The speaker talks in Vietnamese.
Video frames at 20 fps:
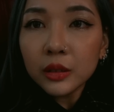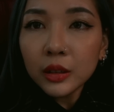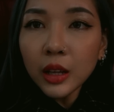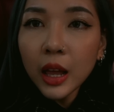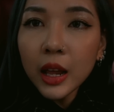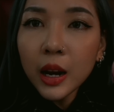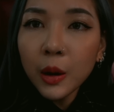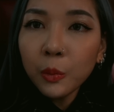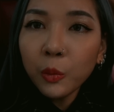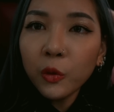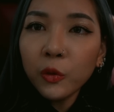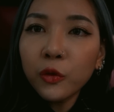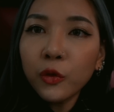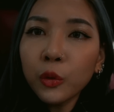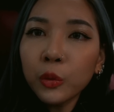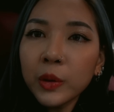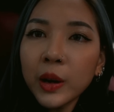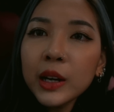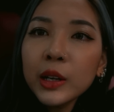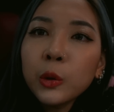đây là một
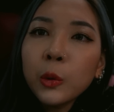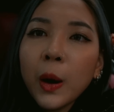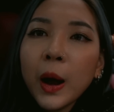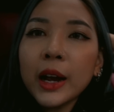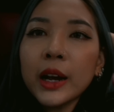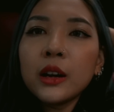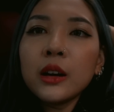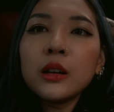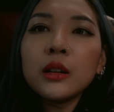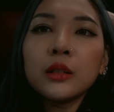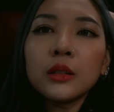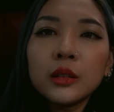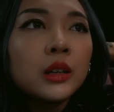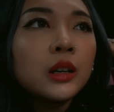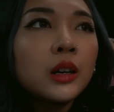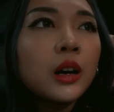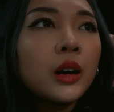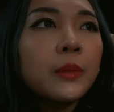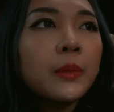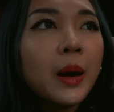vùng đất quái gở
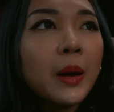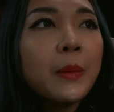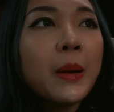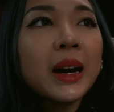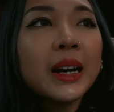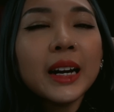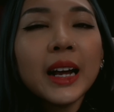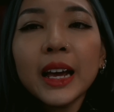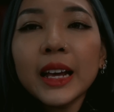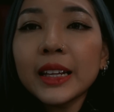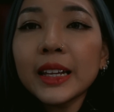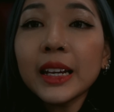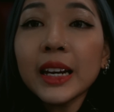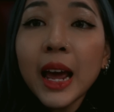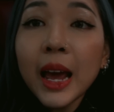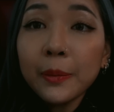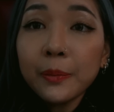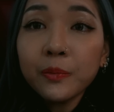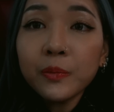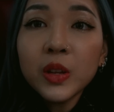nơi mà ban ngày thì
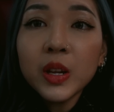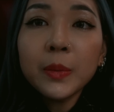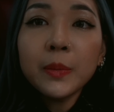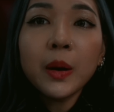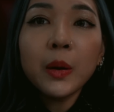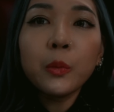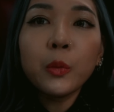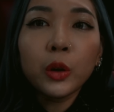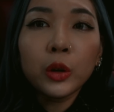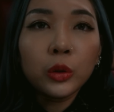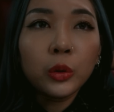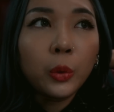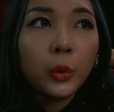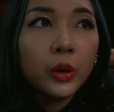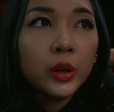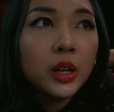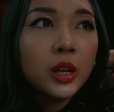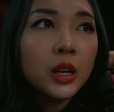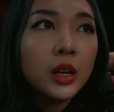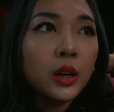đẹp nhưng mà buổi
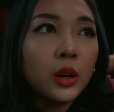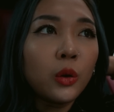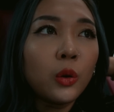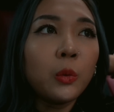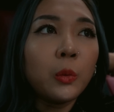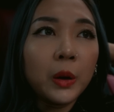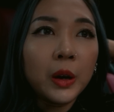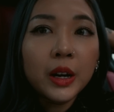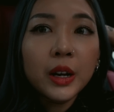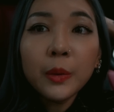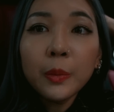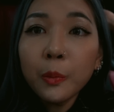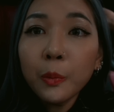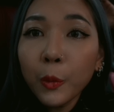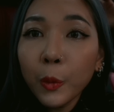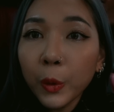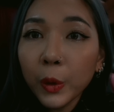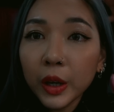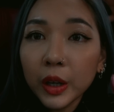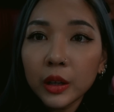tối thì khủng khiếp
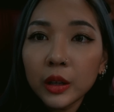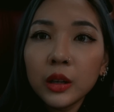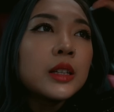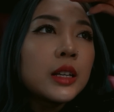buồn